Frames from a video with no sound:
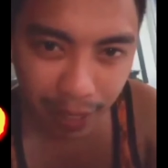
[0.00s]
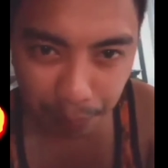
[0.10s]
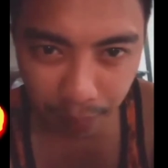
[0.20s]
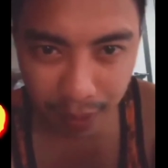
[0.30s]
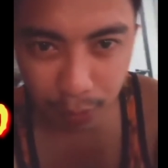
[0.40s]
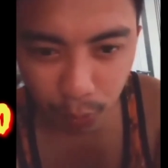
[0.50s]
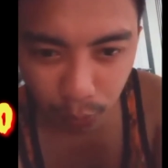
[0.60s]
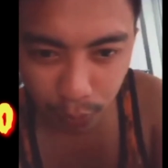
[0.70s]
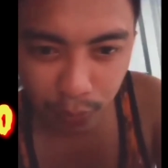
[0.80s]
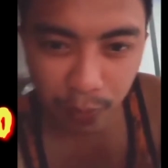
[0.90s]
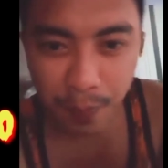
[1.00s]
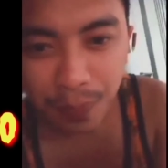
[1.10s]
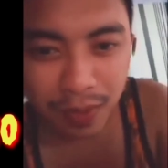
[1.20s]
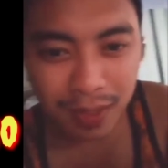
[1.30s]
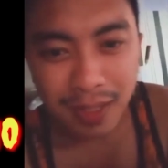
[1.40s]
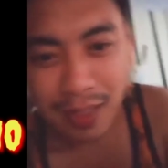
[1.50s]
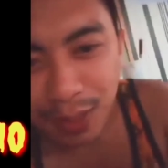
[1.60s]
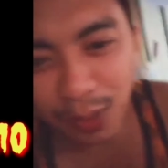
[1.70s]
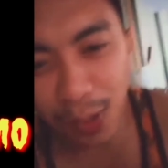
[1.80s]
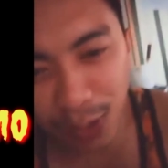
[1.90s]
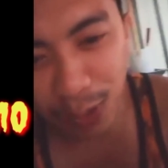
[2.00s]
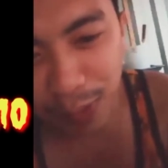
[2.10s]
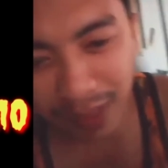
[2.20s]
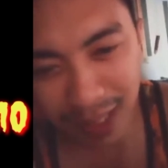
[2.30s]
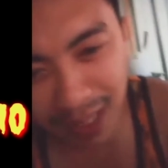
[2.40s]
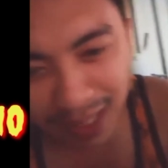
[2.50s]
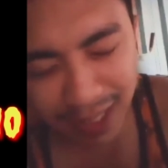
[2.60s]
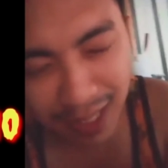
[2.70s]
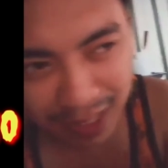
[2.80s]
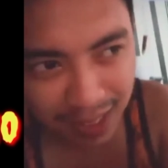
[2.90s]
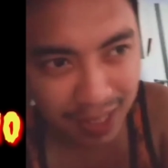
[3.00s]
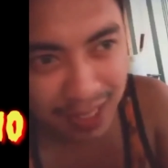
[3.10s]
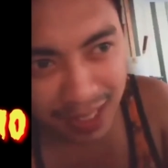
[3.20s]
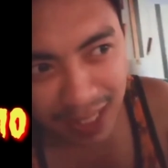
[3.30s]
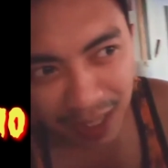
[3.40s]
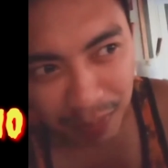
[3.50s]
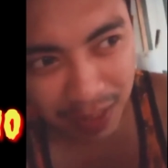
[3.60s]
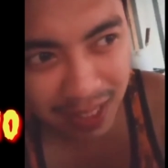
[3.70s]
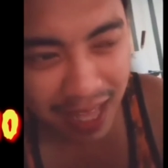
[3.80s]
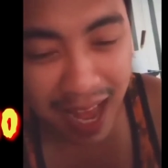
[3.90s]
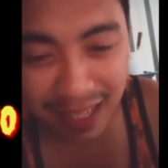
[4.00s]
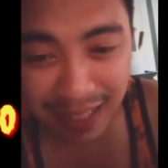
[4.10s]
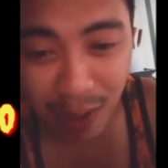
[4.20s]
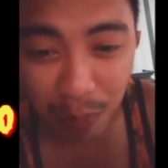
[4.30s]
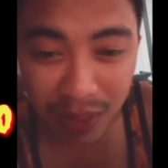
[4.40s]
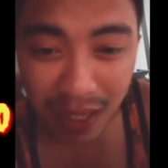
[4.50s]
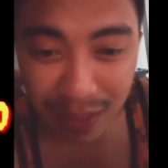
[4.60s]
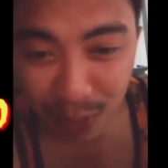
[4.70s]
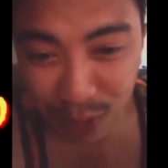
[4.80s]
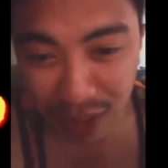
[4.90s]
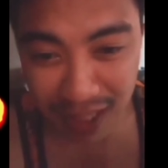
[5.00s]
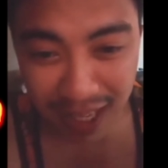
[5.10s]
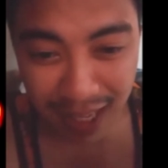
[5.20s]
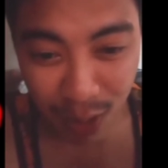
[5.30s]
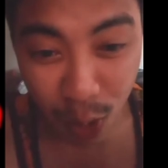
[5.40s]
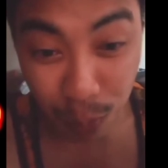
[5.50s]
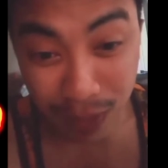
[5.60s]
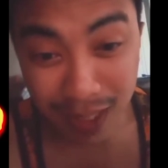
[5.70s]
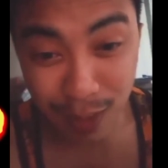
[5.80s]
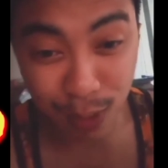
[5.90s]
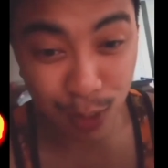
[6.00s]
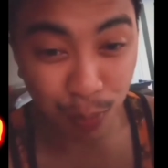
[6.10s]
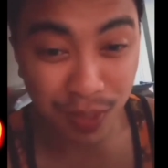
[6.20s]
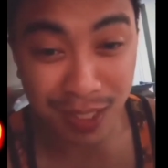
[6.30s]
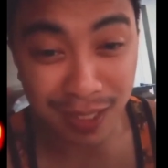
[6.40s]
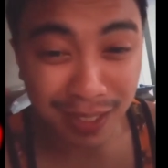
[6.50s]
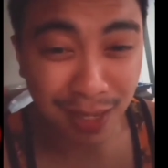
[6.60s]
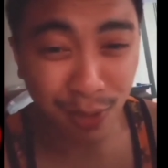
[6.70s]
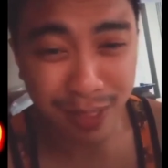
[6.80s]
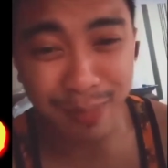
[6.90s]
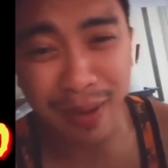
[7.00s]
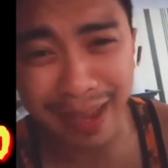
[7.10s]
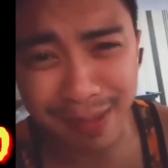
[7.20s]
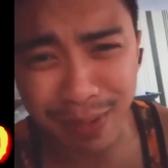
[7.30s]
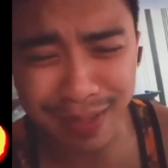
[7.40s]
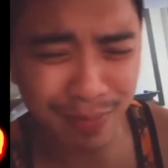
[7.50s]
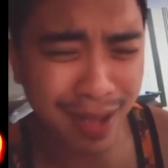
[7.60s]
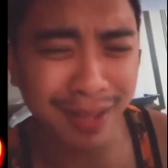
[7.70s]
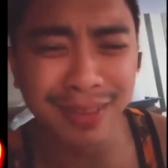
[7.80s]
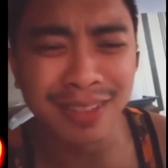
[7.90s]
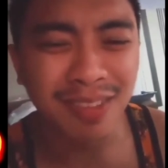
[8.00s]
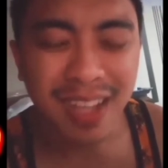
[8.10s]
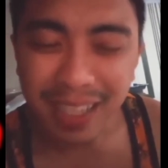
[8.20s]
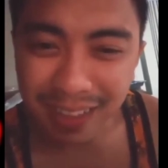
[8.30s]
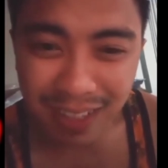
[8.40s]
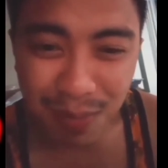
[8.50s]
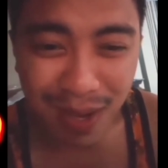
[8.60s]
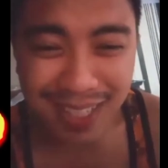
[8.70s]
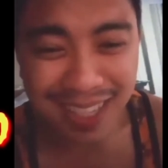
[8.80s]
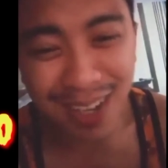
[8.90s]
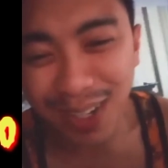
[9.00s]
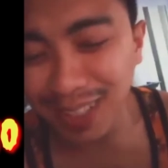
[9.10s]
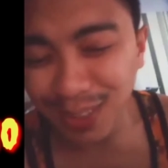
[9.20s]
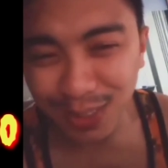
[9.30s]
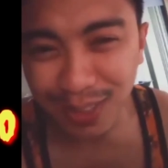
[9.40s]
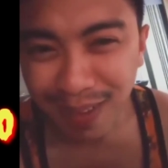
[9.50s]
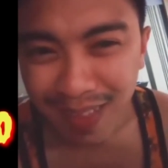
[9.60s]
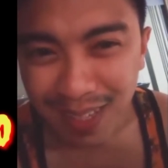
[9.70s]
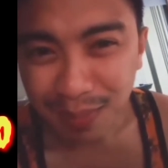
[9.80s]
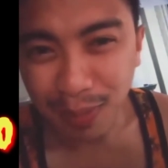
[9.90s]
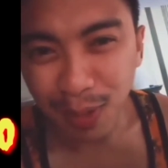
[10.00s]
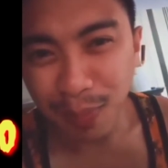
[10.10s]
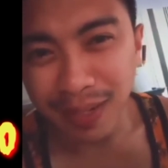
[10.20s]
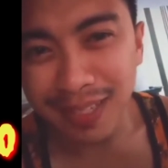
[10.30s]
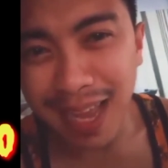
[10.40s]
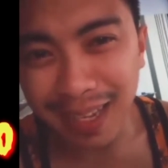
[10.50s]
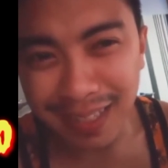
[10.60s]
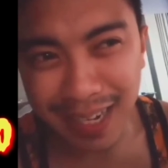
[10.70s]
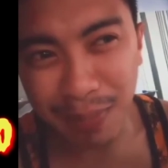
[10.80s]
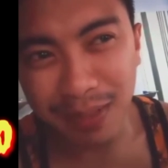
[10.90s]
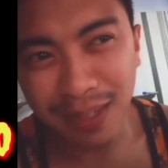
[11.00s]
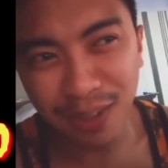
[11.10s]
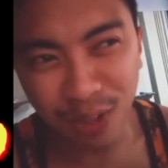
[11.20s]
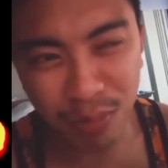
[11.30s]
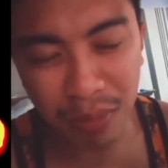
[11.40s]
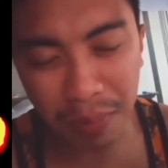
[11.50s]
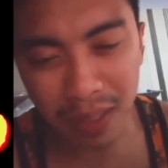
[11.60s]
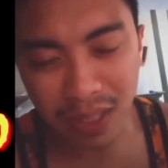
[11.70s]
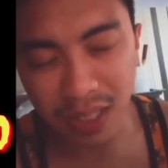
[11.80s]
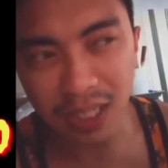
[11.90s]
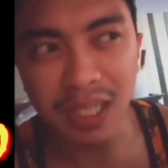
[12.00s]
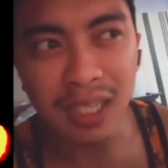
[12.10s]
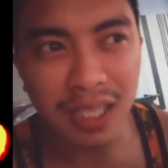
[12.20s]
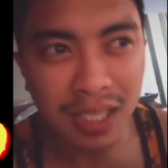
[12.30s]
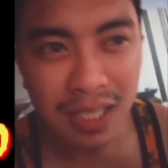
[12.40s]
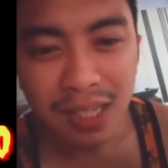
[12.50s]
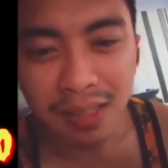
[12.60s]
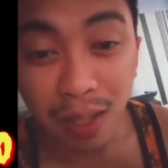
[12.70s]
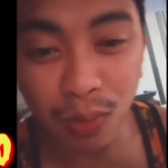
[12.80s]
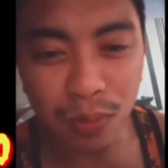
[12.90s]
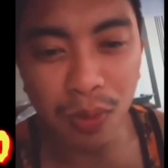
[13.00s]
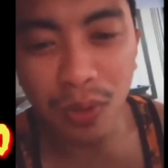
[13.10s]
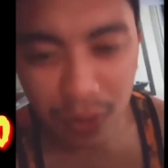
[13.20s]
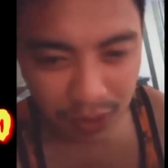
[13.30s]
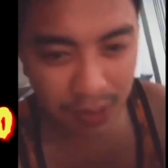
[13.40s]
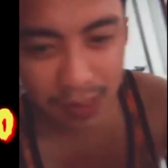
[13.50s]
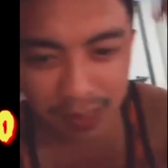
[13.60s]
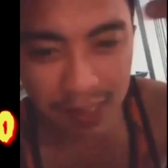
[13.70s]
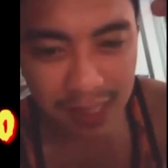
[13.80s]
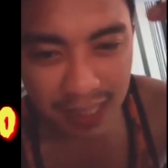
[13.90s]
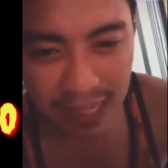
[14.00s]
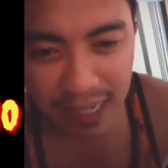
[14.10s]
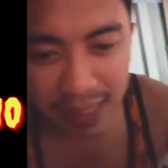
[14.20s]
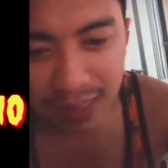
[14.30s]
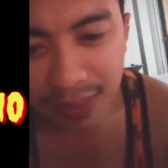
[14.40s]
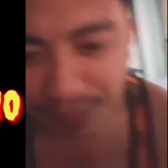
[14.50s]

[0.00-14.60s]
hyper kung siguro mas mas nakakasigaw pa siya siguro na sa office nasa opisina siya o sa bahay ba niya bakit di, di siya makasigaw ganun pero para sa akin sa na yun lumamang si Perumo yeah